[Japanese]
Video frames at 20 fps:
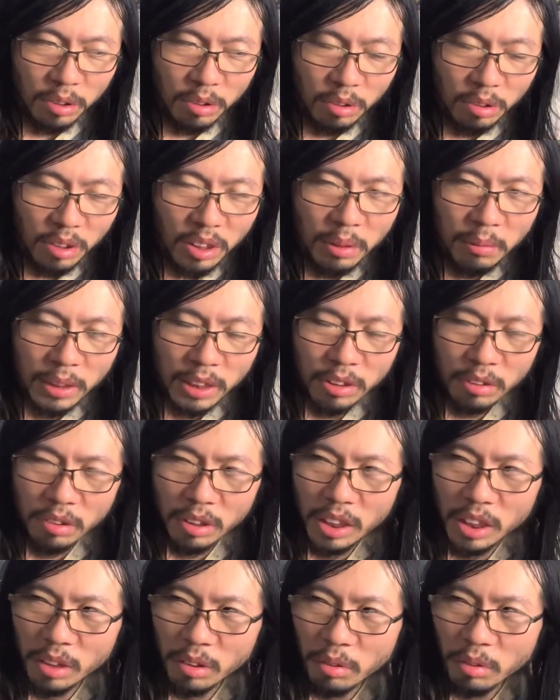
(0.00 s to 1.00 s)
そこにそ
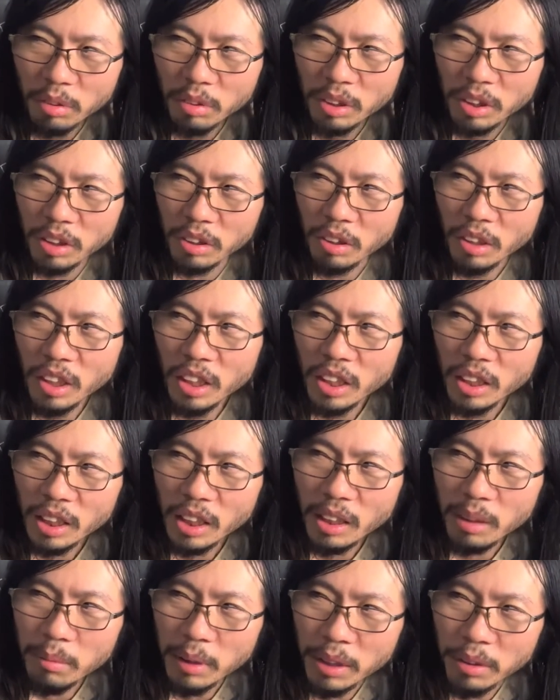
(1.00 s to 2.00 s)
の貧困っていう
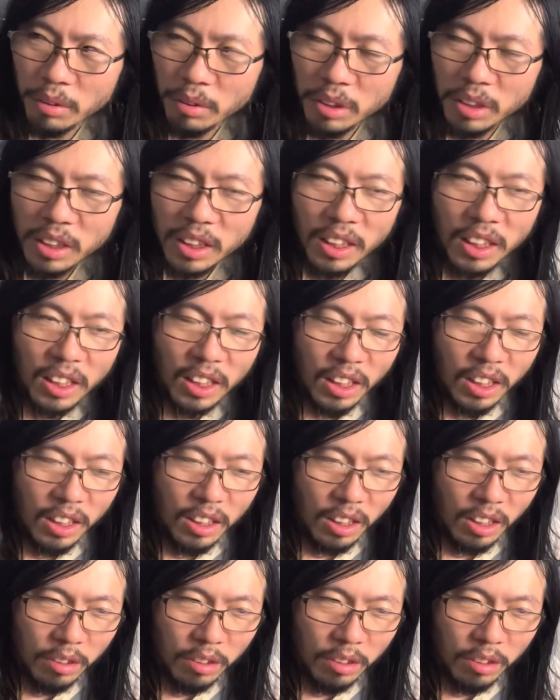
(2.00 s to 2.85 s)
テーマを置いて